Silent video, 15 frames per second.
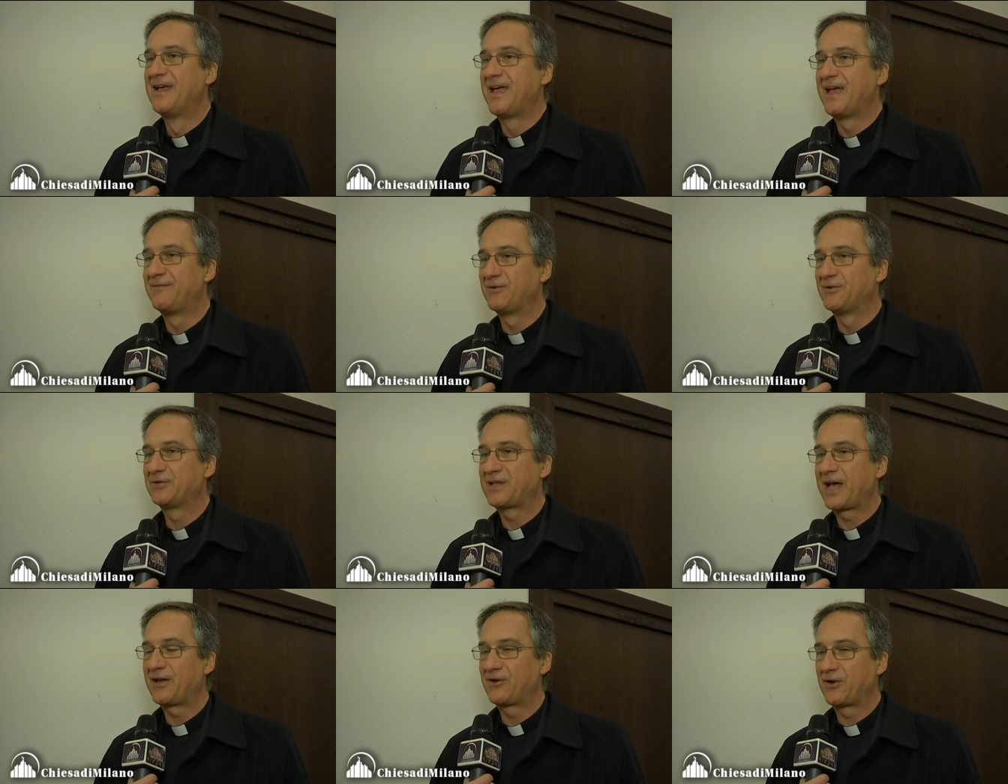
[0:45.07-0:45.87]
il
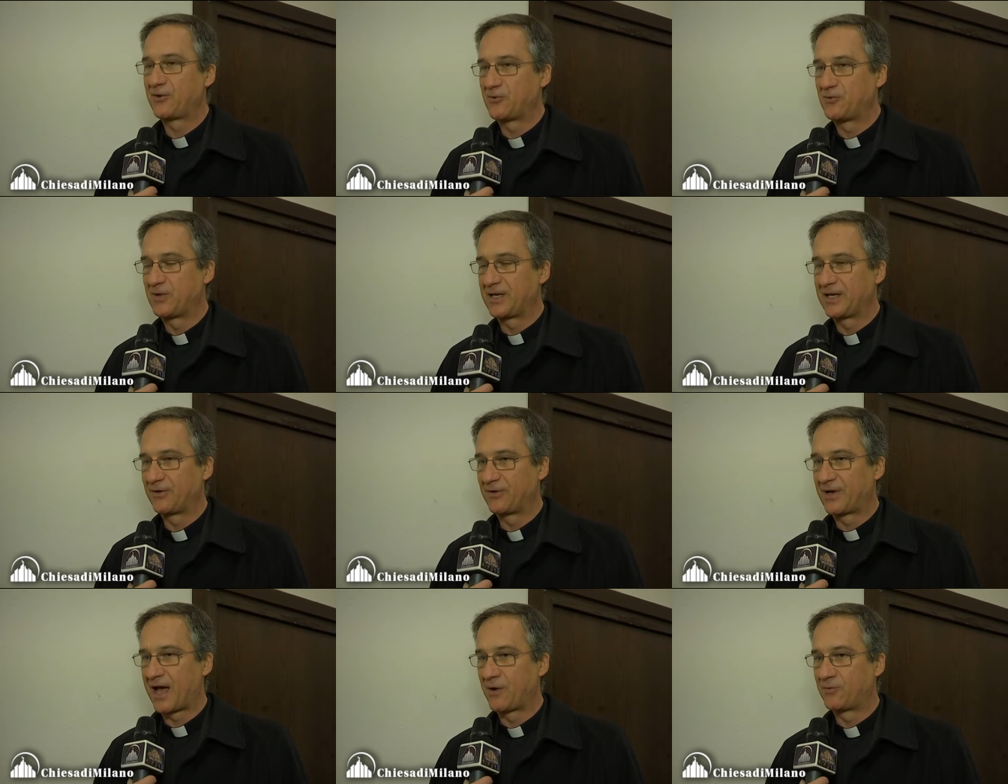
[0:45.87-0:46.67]
volontario è colui che
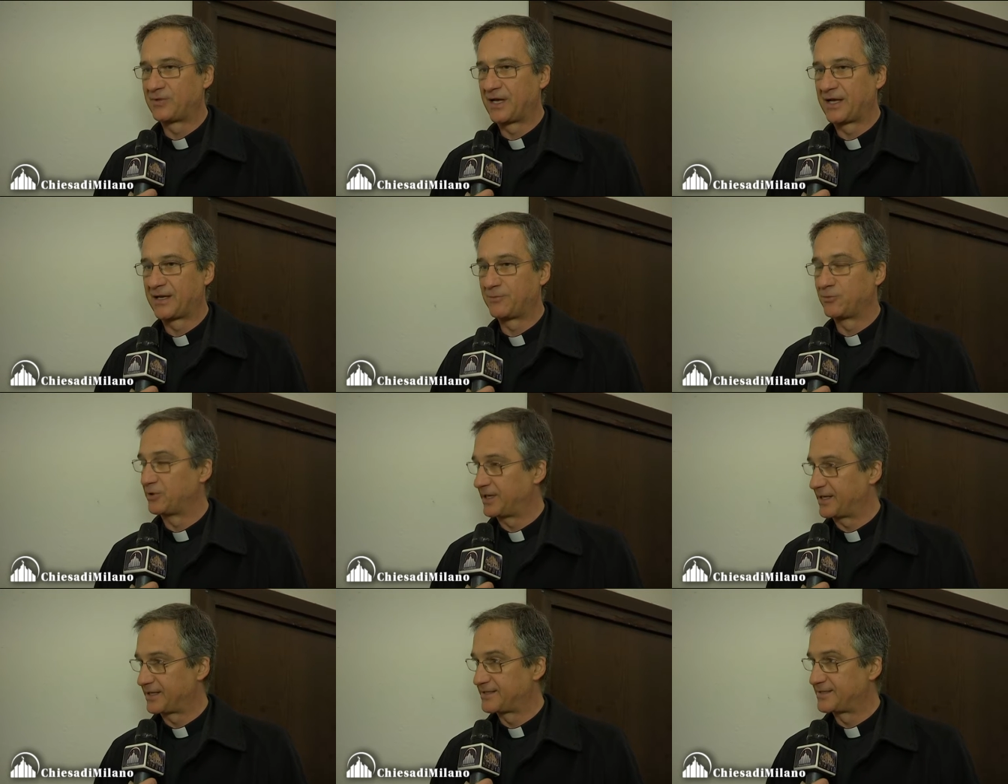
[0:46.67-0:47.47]
non ha una
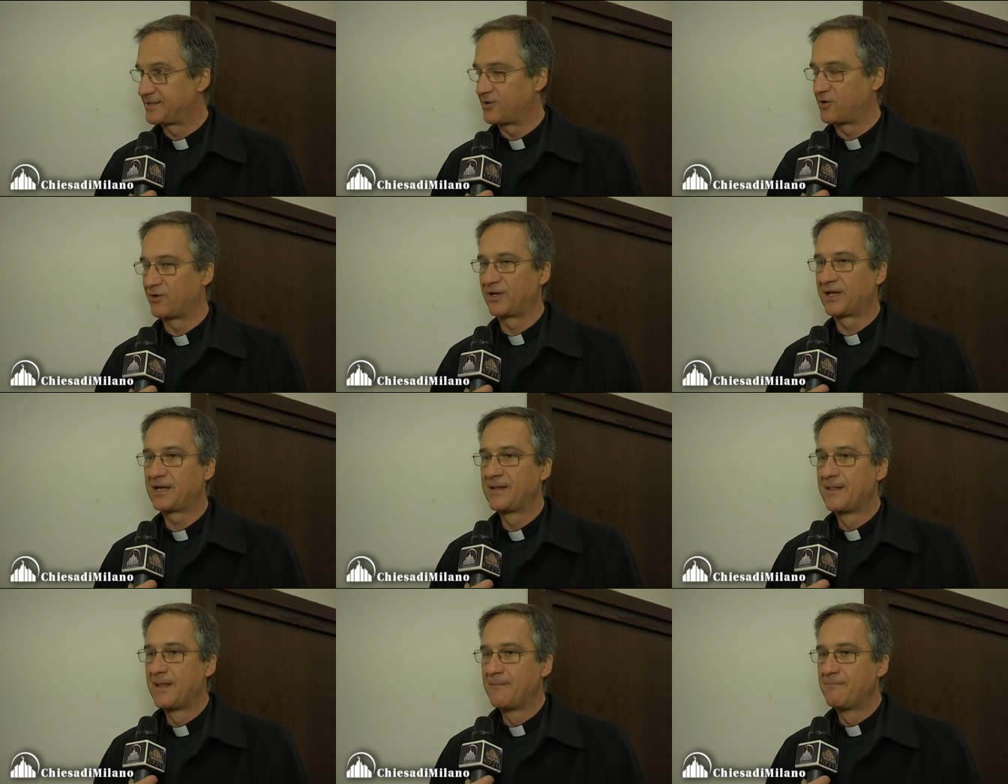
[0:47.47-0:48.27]
remunerazione,
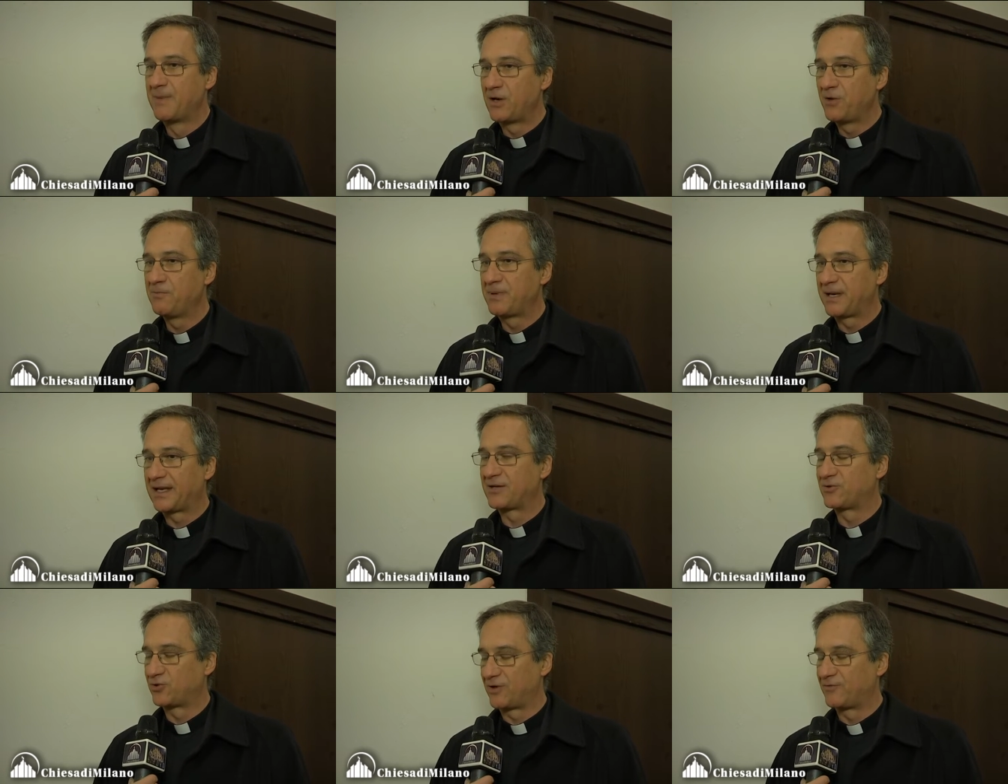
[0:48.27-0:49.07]
ma non perché
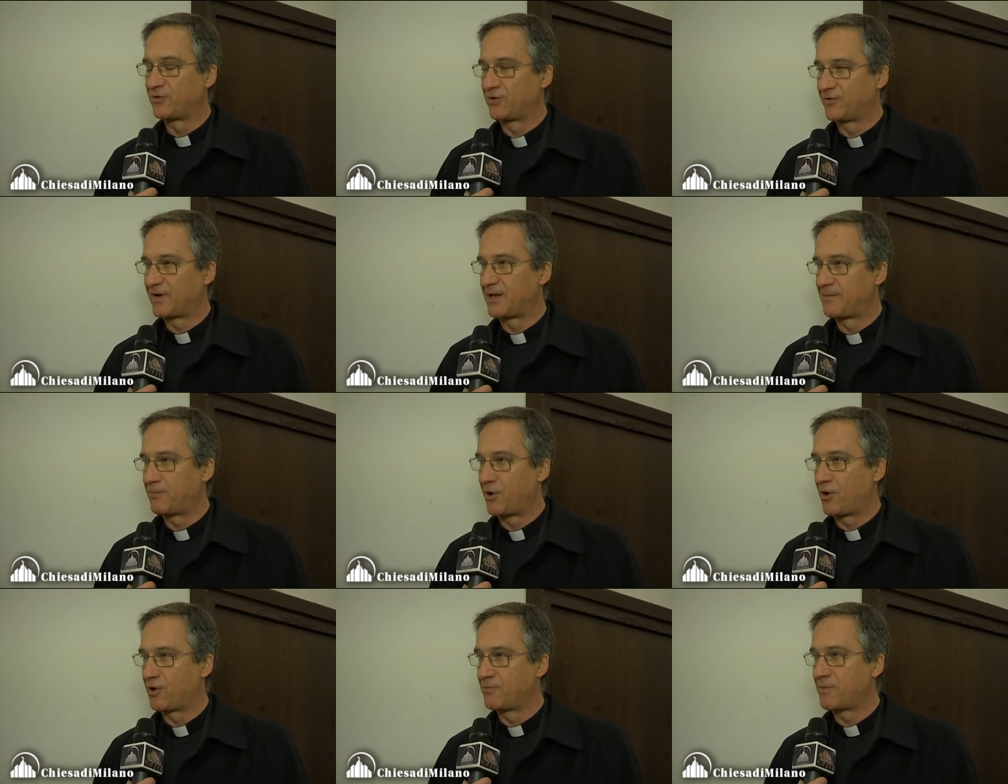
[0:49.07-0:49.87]
il suo lavoro vale
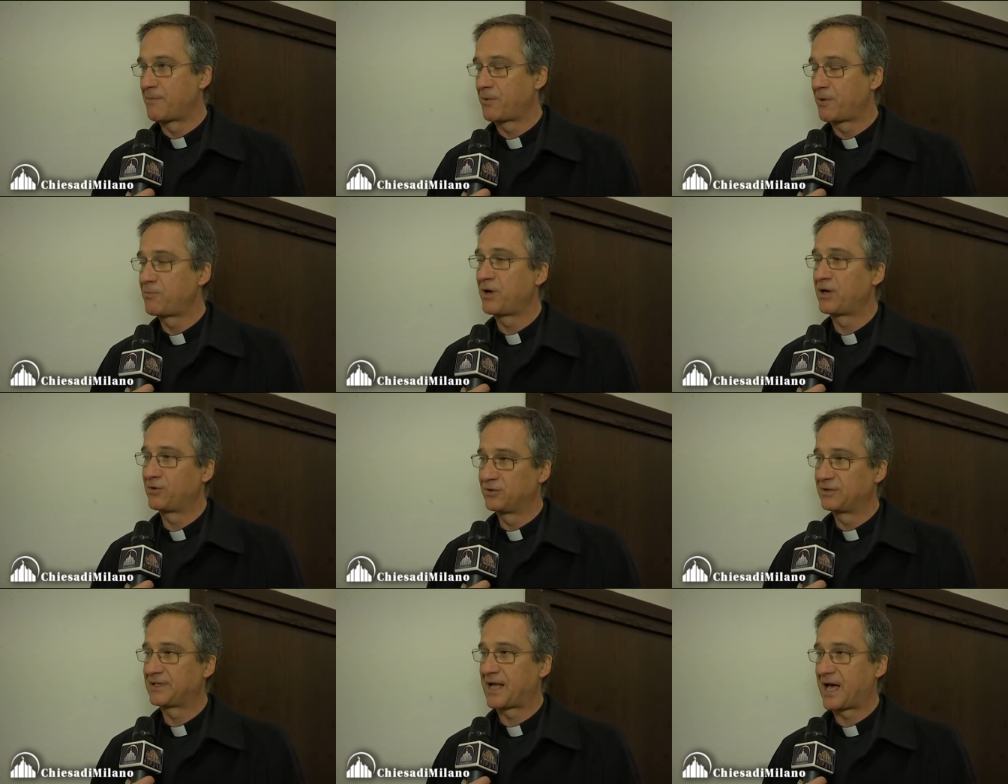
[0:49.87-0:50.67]
poco, ma proprio al
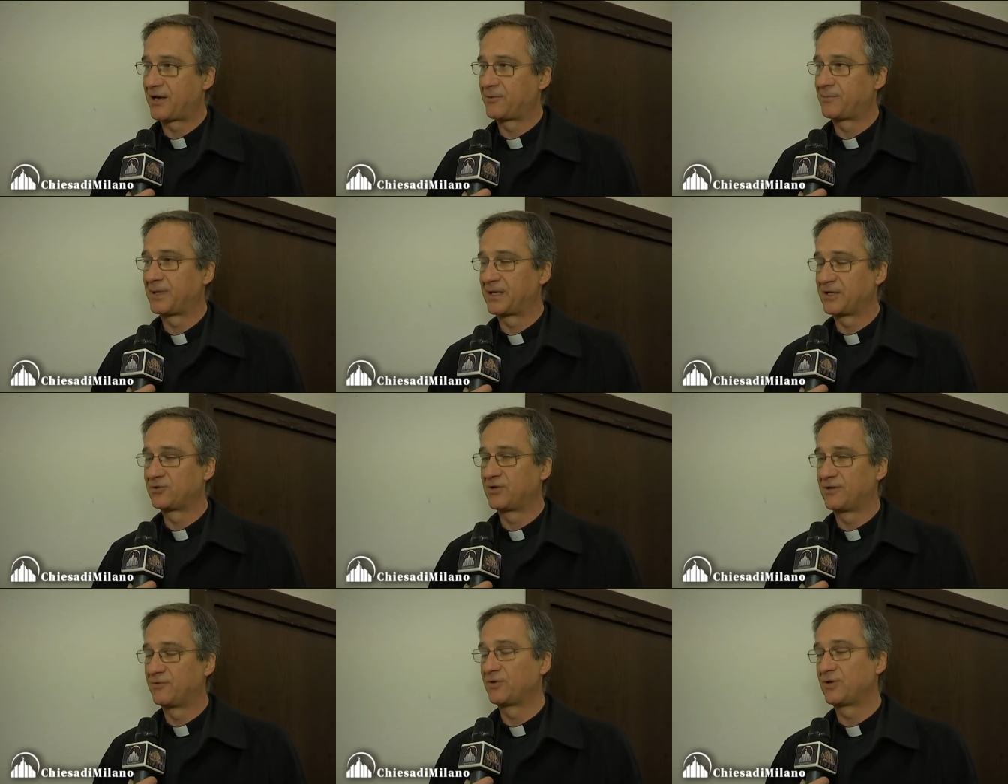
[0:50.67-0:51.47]
contrario, perché il
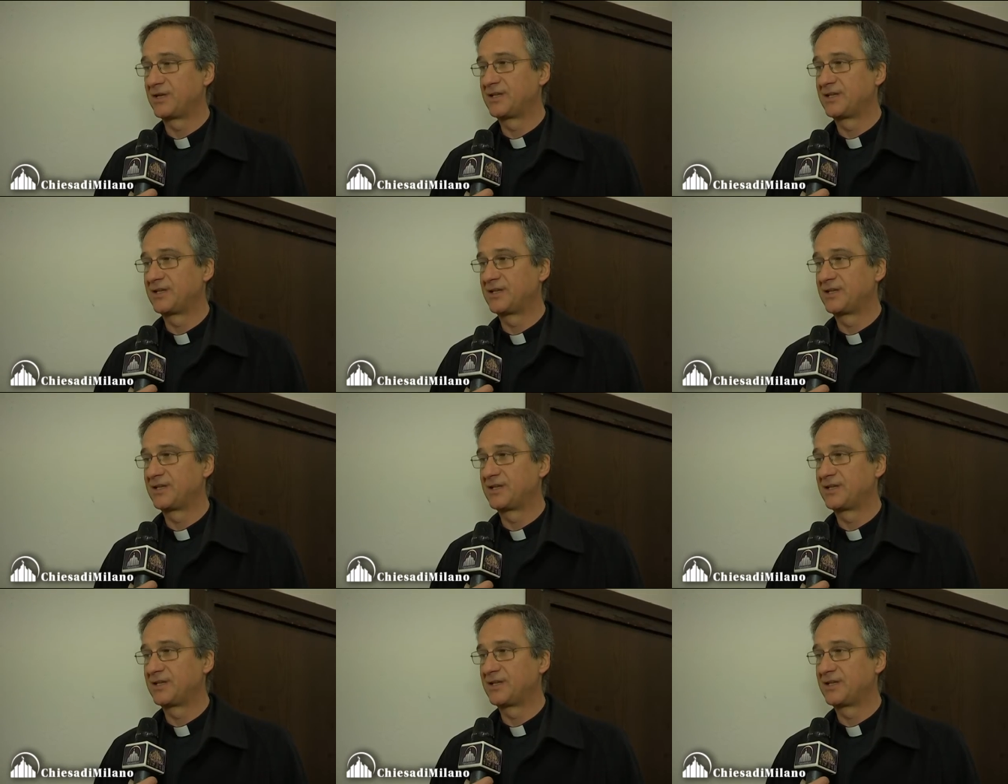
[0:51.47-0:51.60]
suo lavoro è